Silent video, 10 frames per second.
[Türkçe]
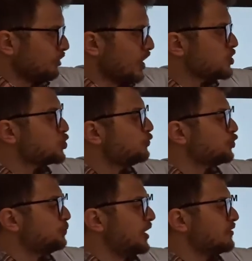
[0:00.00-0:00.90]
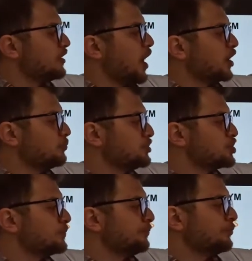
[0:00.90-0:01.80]
Genç nüfus biraz daha
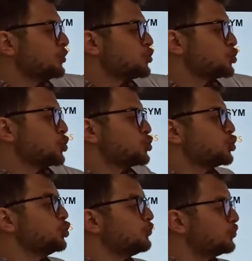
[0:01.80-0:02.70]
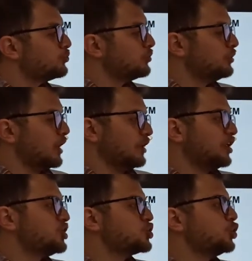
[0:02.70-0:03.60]
artmış. Çocuk nüfus yani
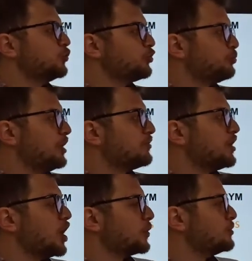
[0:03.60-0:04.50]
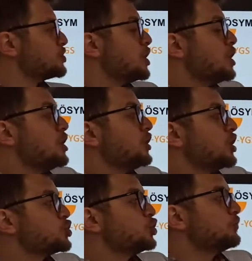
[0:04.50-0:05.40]
yetişkin nüfus biraz daha artmış.
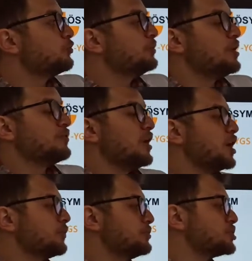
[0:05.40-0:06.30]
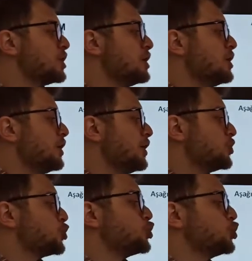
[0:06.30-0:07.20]
Yaşlı nüfus biraz daha artmış.
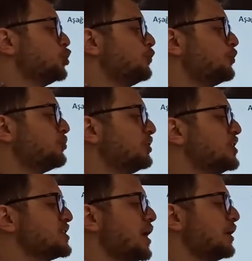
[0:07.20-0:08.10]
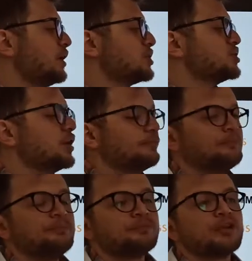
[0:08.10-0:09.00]
E, çocuk nüfusundayız arkadaşlar
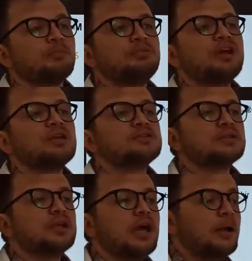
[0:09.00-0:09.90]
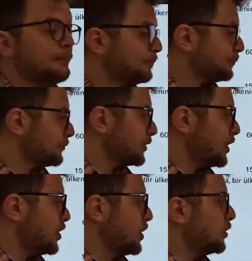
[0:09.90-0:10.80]
birazcık daha
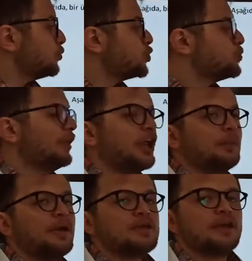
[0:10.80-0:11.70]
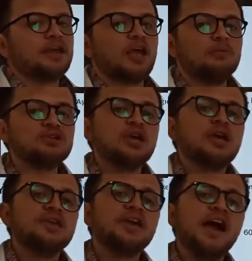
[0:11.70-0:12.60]
e, düşmeler meydana gelmiş.
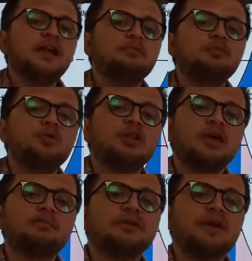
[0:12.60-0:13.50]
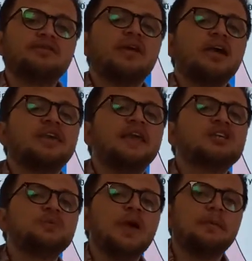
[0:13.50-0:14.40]
Yani bu ülke biraz daha
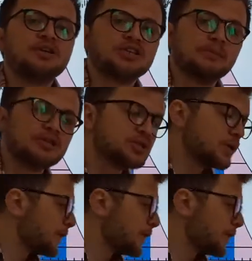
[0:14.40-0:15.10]
gelişmeye başlamış.